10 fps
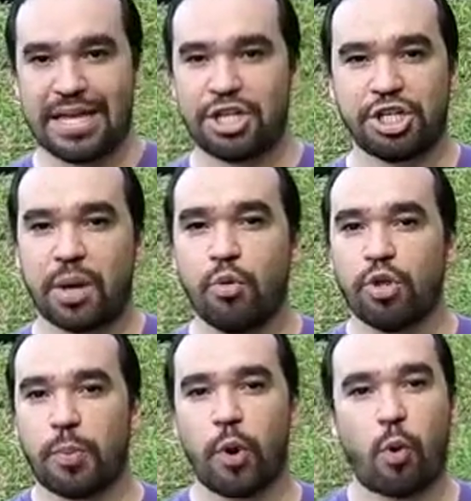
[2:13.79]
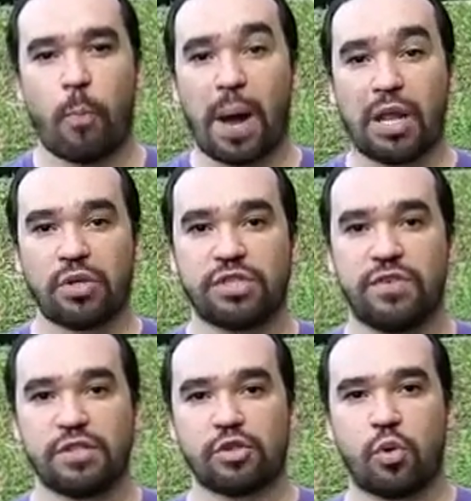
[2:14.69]
E a gente está muito preocupado, às
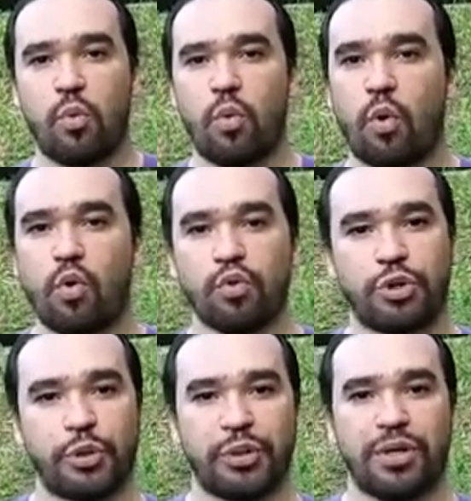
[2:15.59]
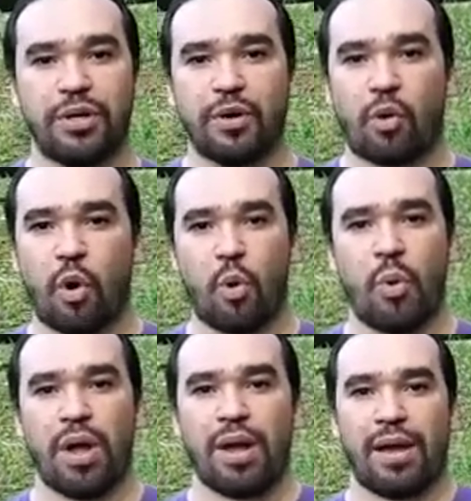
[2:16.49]
vezes, com o outro,
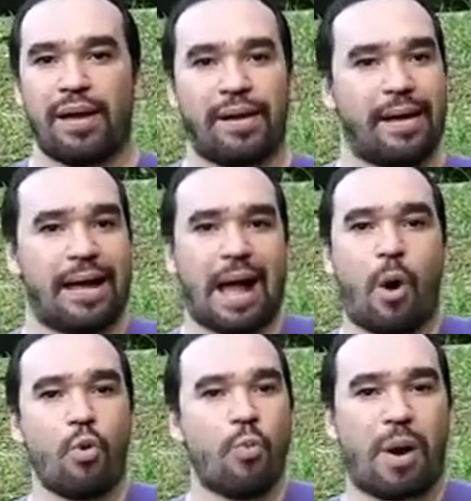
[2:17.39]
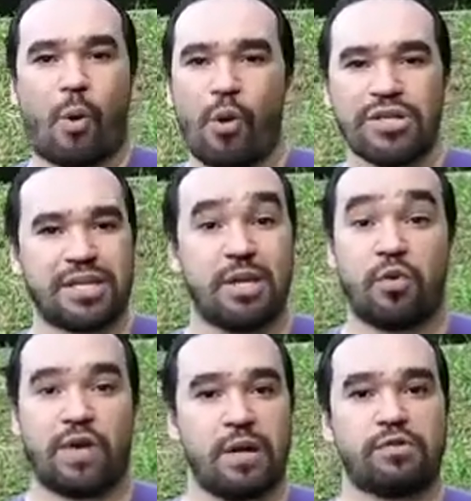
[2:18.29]
com alguma coisa que
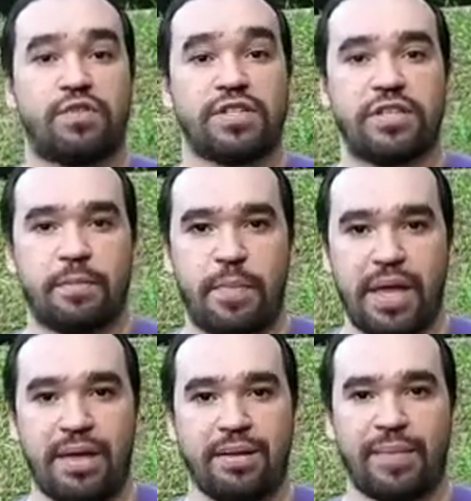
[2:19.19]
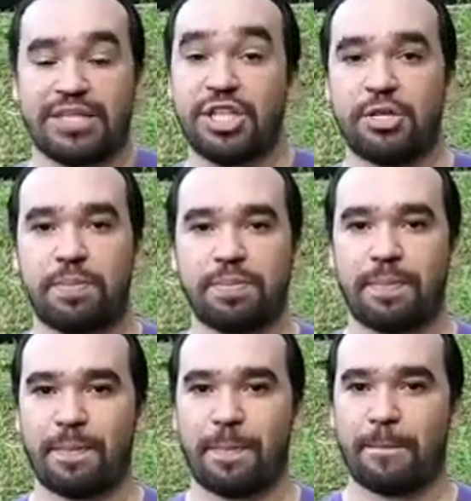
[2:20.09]
não vai nos fazer bem, mas a gente
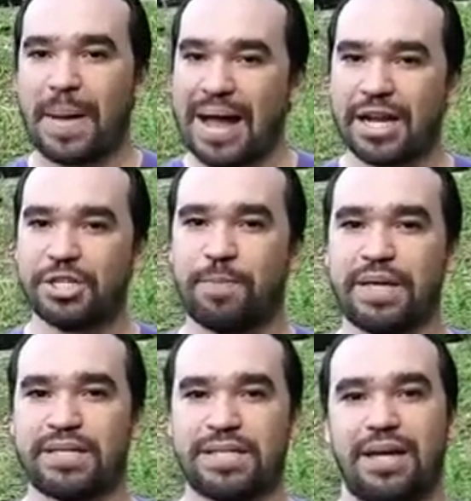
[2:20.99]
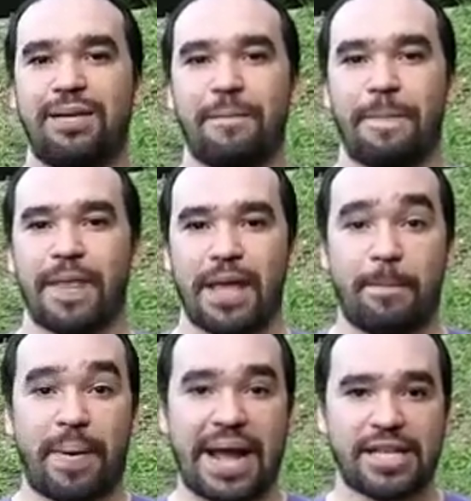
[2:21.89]
para de pensar e
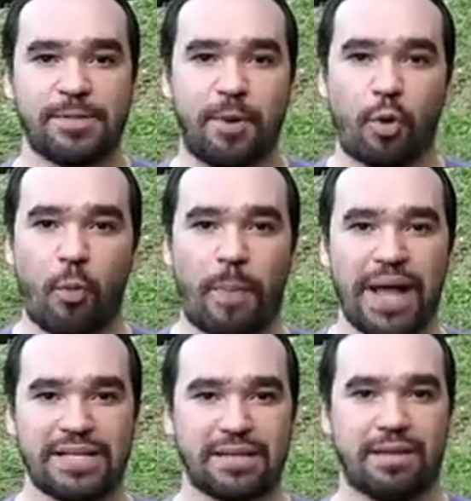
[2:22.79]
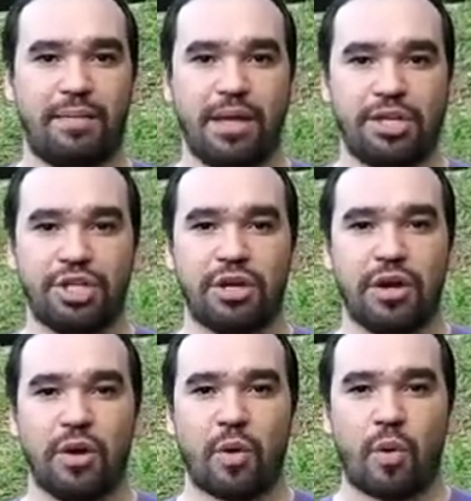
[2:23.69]
para de se preocupar exatamente
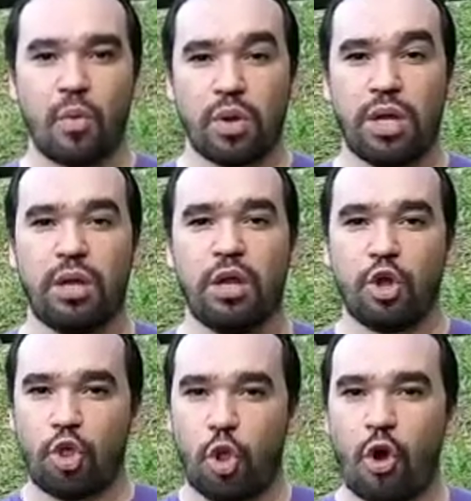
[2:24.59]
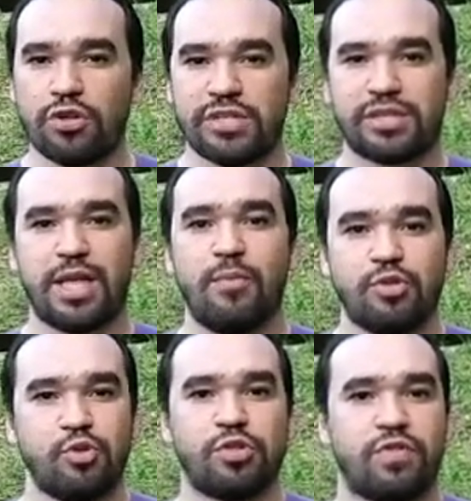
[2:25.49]
com o que nós
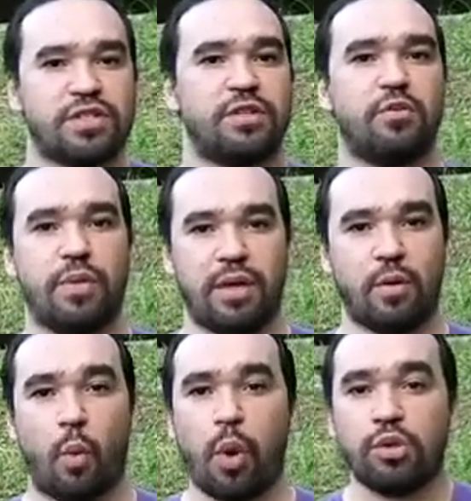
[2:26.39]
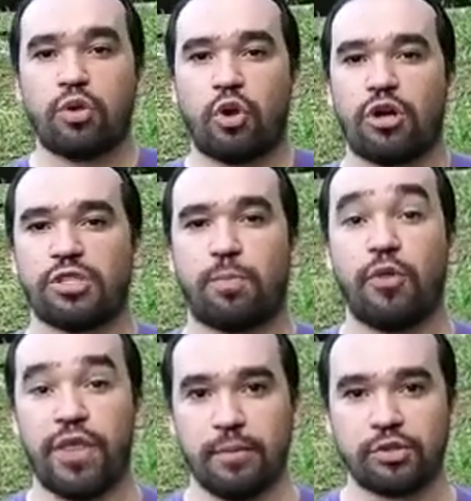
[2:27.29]
estamos nos fazendo bem, o quanto nós
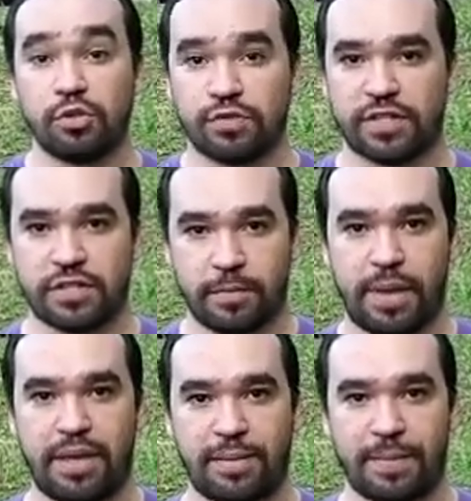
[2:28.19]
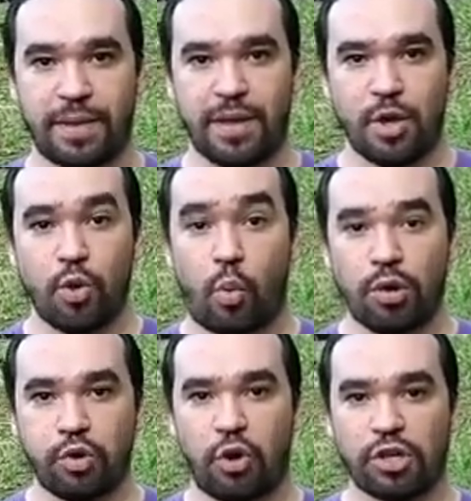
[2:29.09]
podemos nos fazer bem, e o
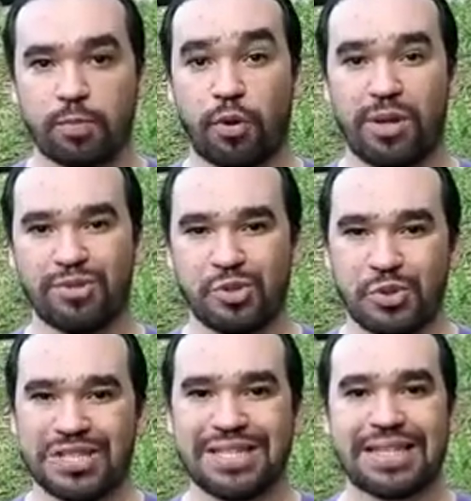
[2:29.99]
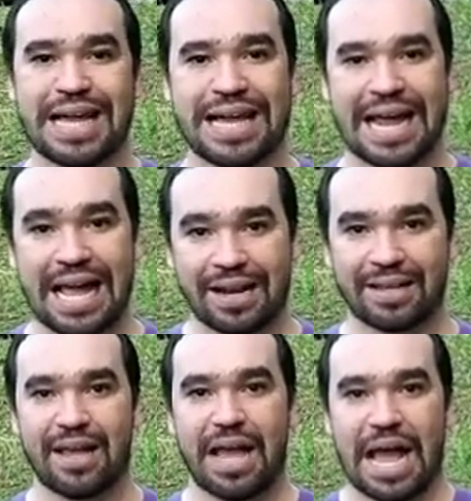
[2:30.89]
quanto nós podemos nos integrar
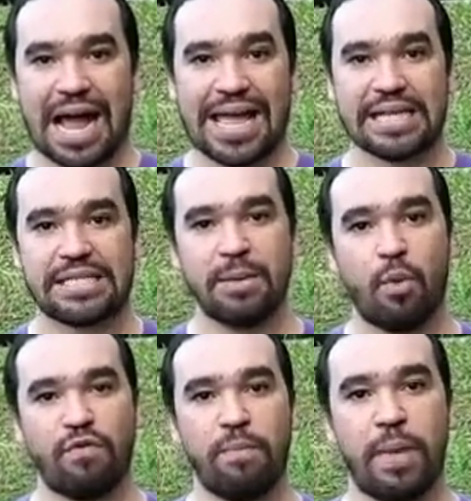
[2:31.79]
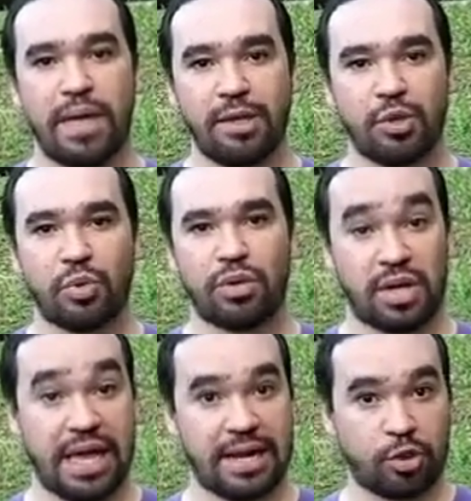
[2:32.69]
a esse movimento
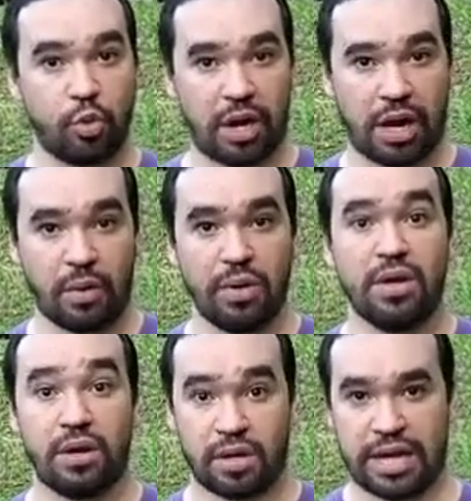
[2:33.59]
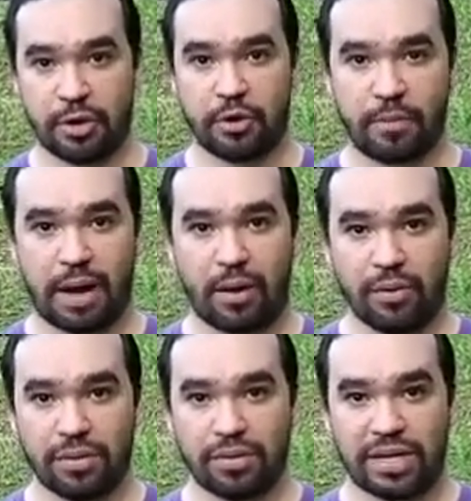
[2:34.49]
que é natural, que é
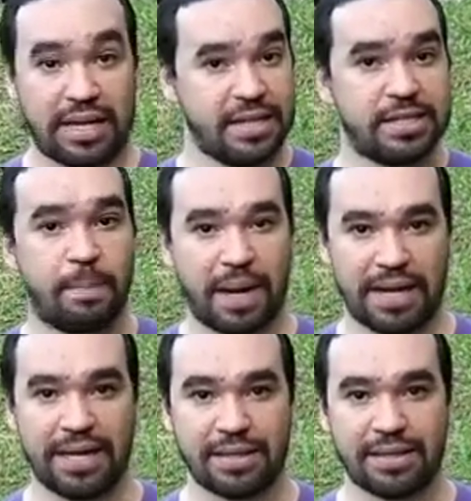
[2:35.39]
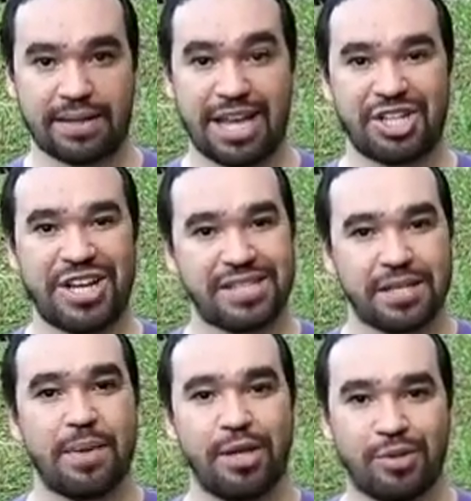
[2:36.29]
normal, que é desse planeta, que é de
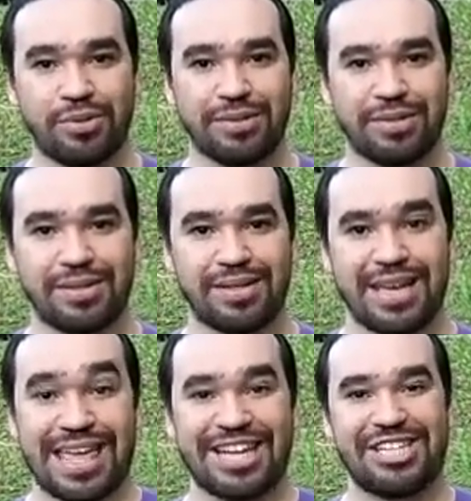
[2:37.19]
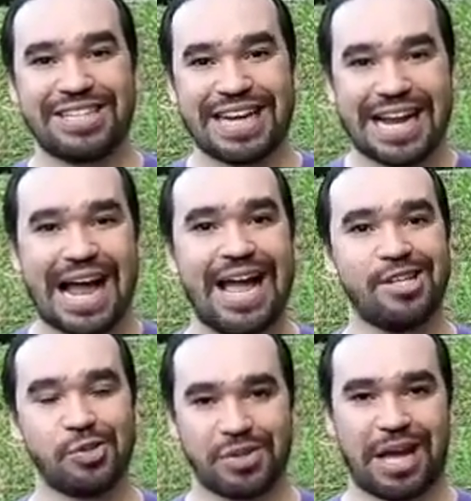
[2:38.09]
crescimento, que é de entregar
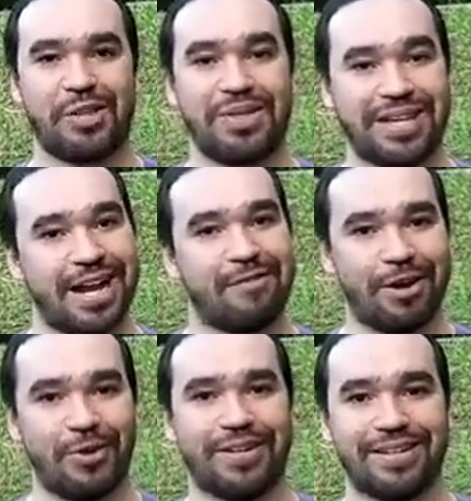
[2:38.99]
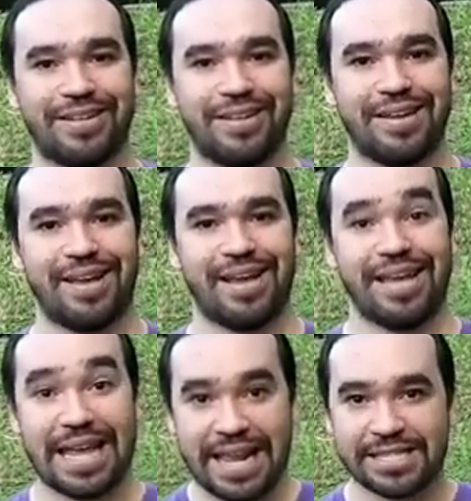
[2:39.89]
resultado, entregar valor.
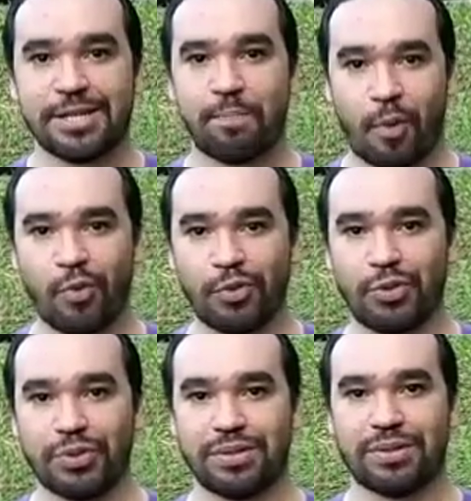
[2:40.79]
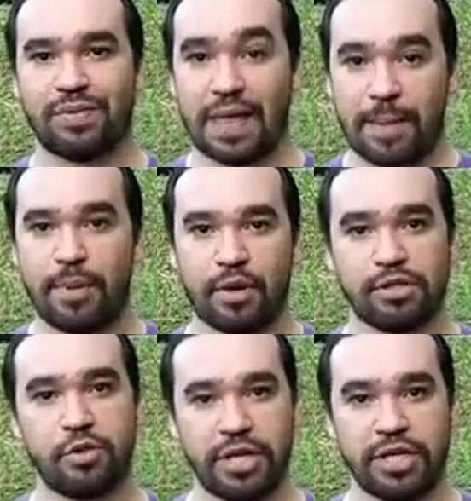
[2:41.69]
E é nesse ponto, na hipnose